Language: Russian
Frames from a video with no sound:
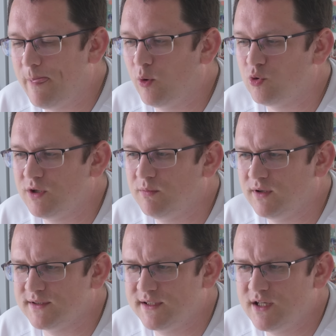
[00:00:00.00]
но уже
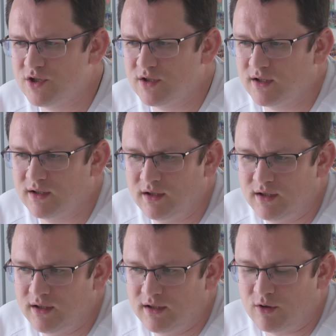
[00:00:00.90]
было задержано
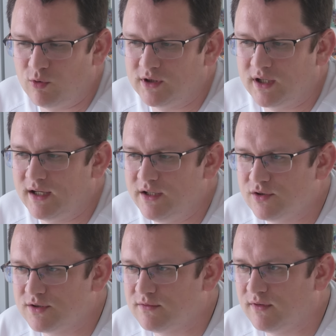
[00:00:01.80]
какое-то
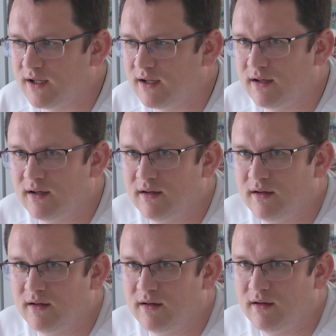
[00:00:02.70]
количество
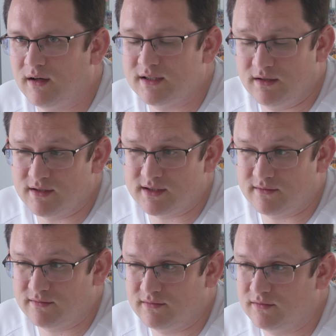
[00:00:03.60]
активистов.